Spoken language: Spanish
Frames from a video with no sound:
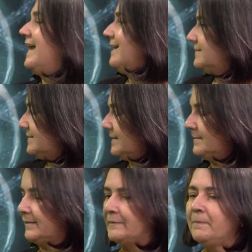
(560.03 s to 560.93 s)
que
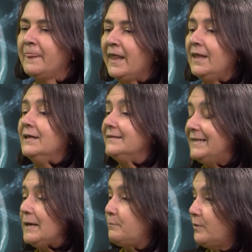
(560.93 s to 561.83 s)
existe.
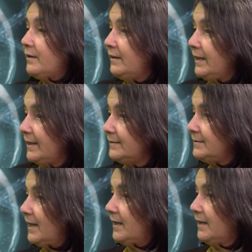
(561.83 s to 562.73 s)
Después de
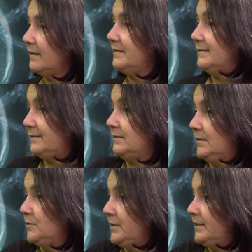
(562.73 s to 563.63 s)
esta, de esta
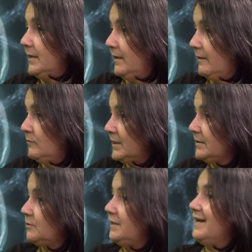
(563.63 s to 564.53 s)
teoría, que es una
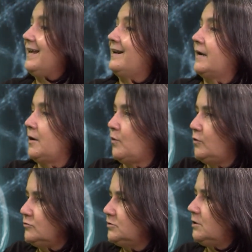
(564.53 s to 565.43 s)
teoría que
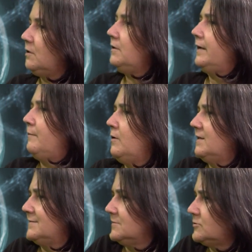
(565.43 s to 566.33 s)
revolucionó, digamos, la
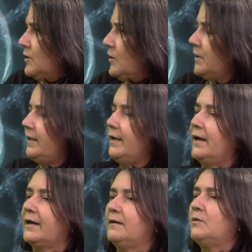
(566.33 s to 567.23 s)
sexología en
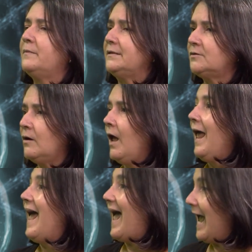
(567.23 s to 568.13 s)
aquel momento,
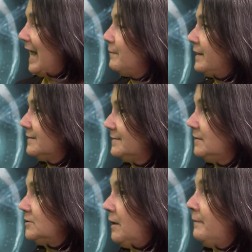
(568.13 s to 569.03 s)
han
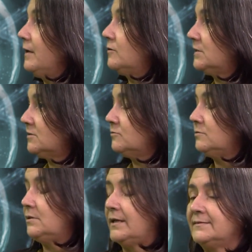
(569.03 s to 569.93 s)
aparecido también otras
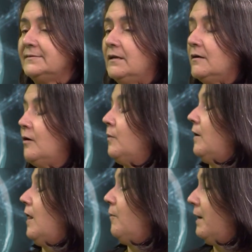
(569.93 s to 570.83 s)
sustancias como
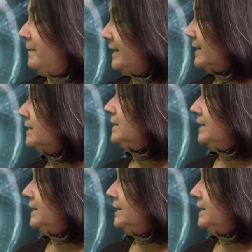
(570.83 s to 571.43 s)
la dopamina,